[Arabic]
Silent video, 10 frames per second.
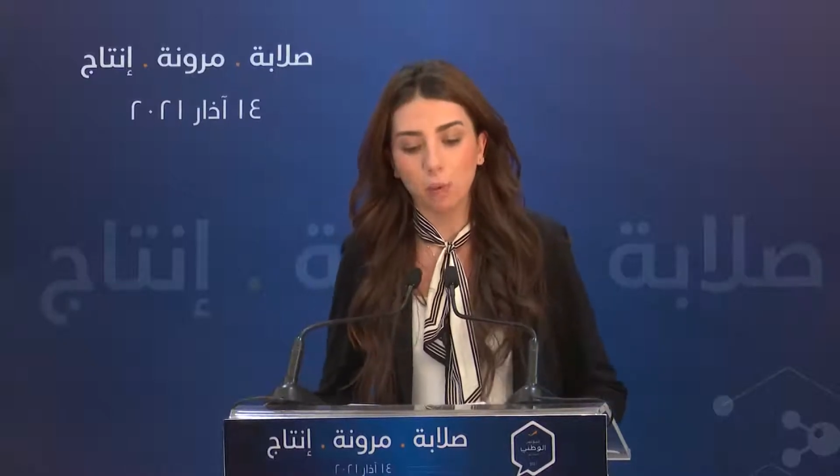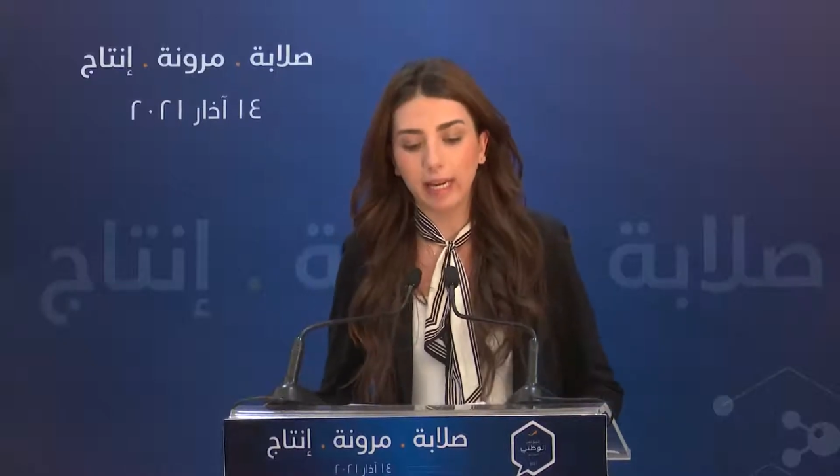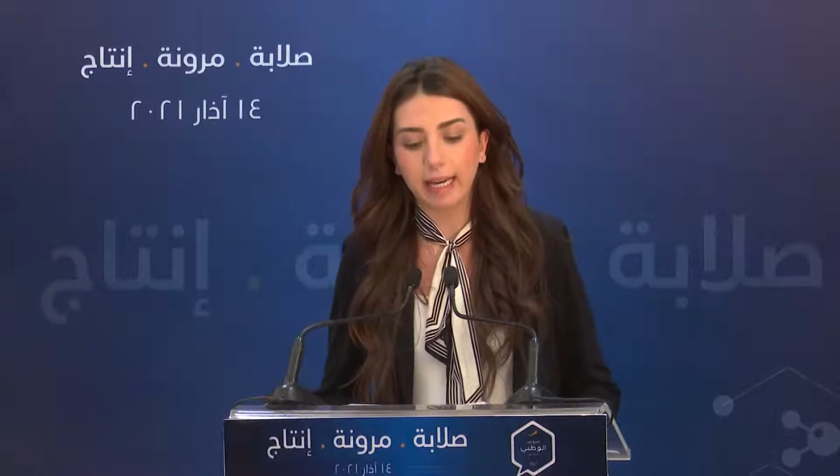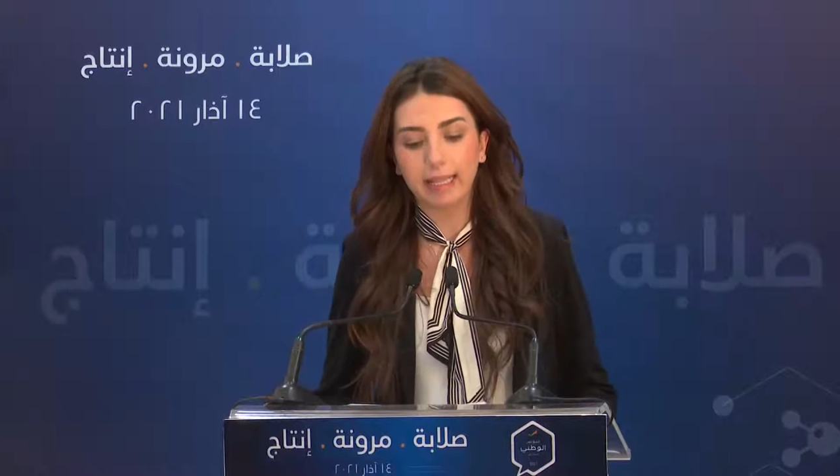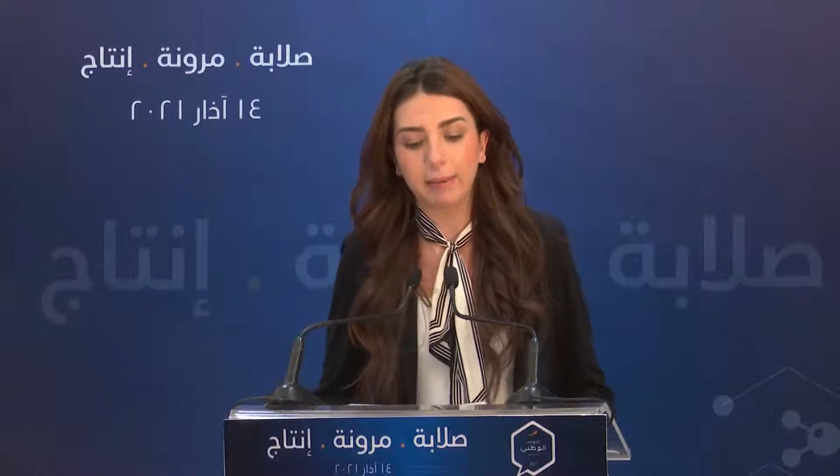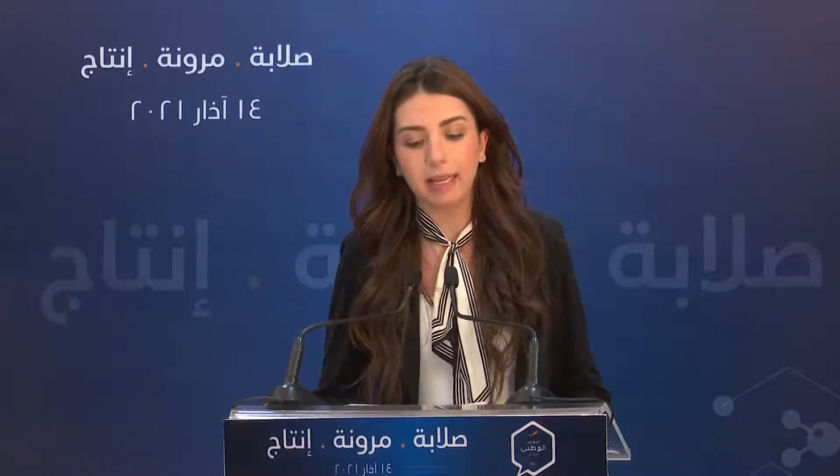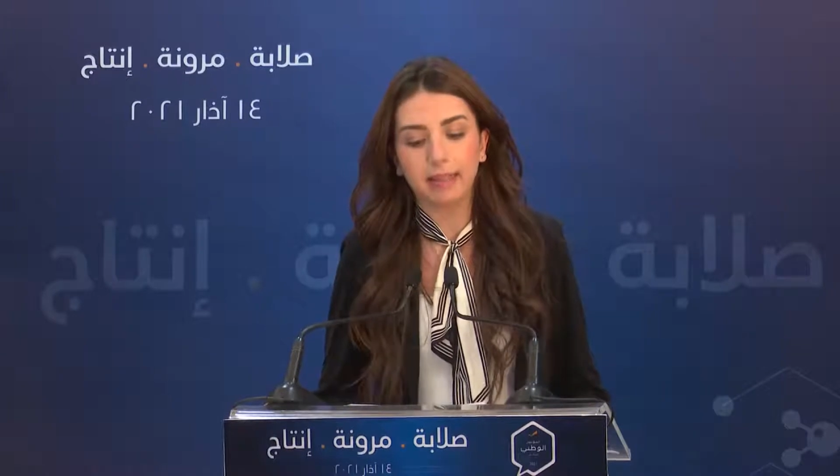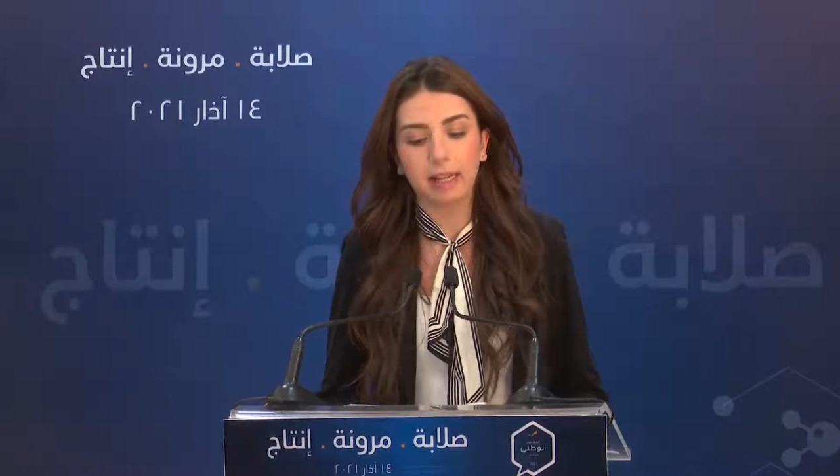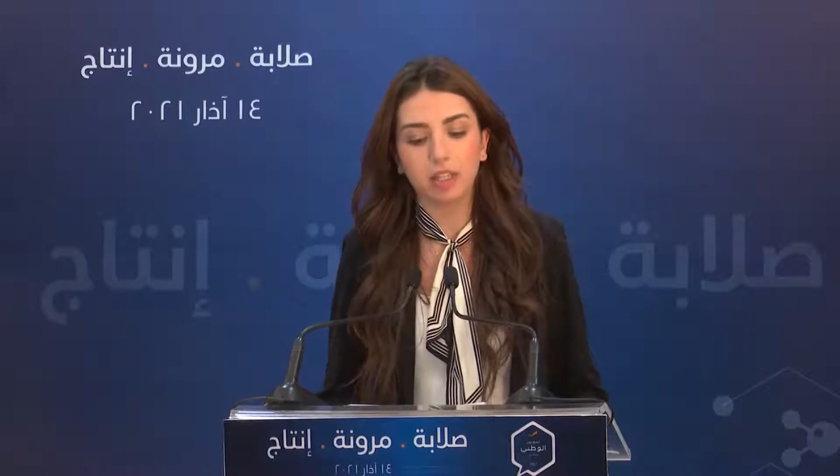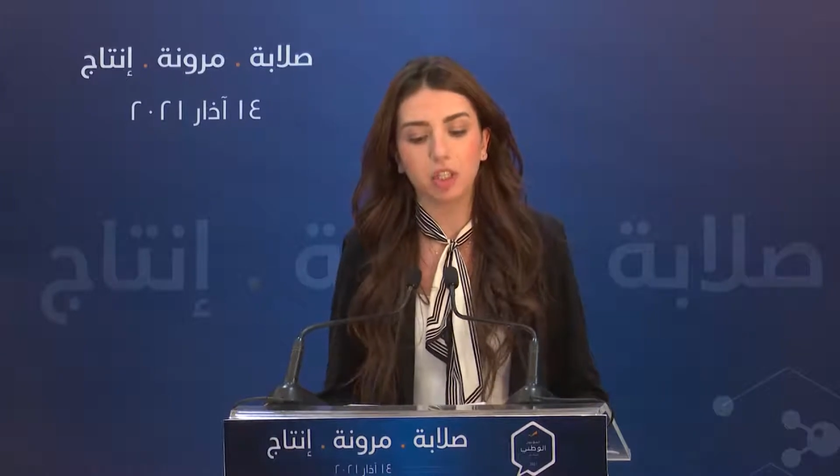والخدمات
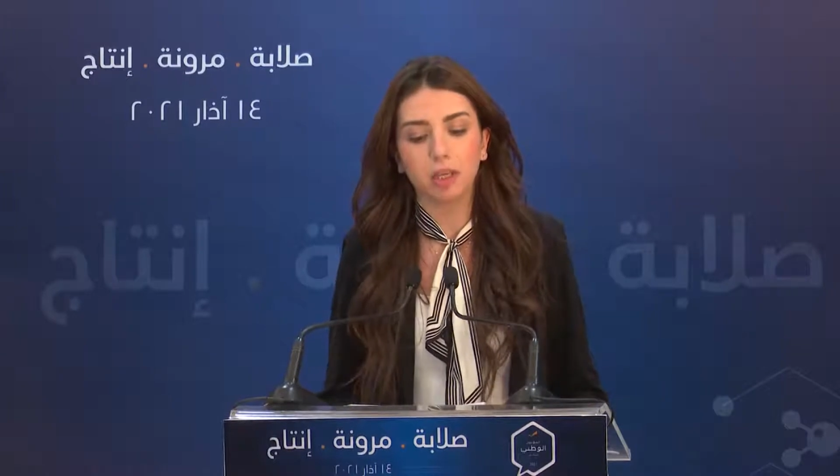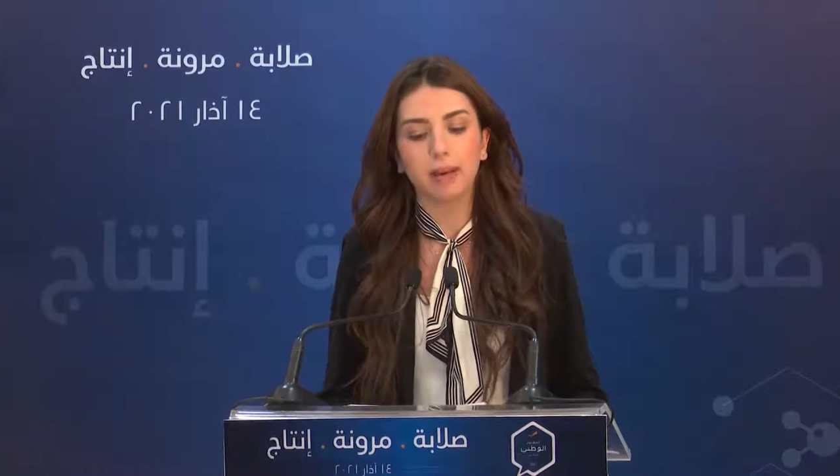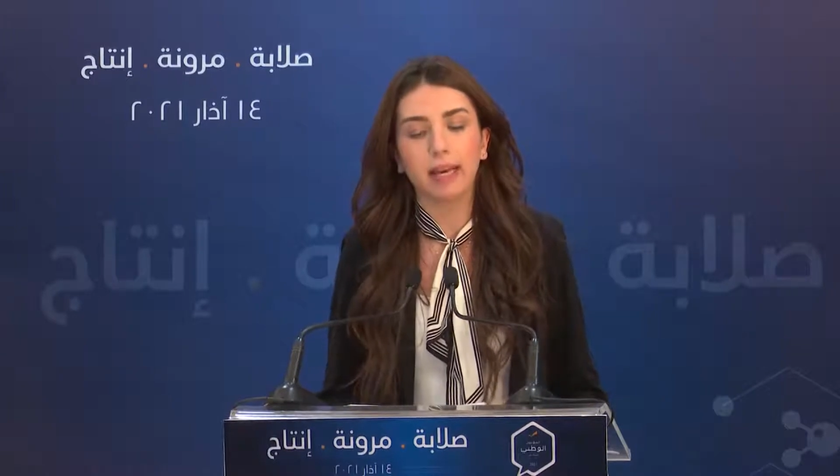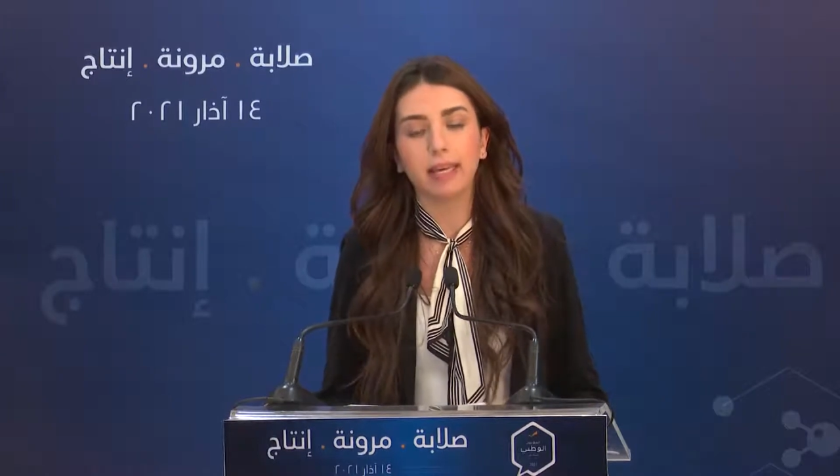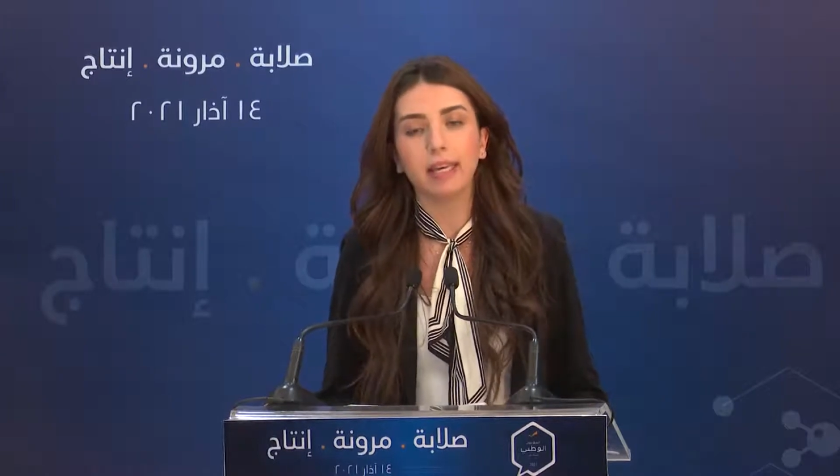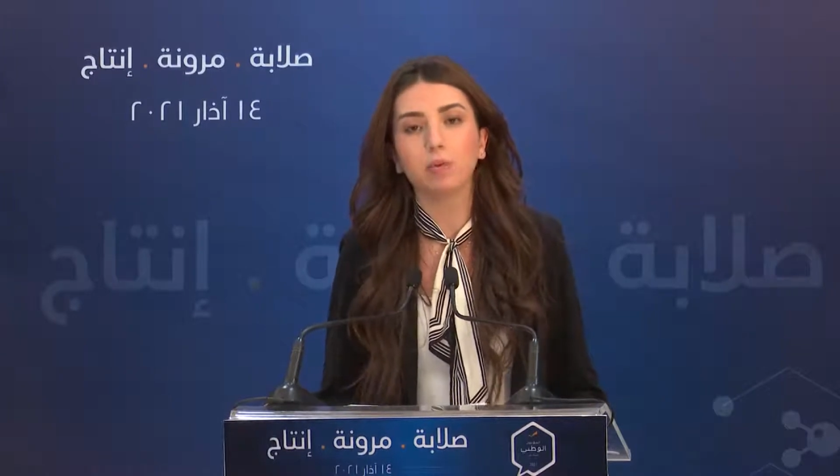الاجتماعية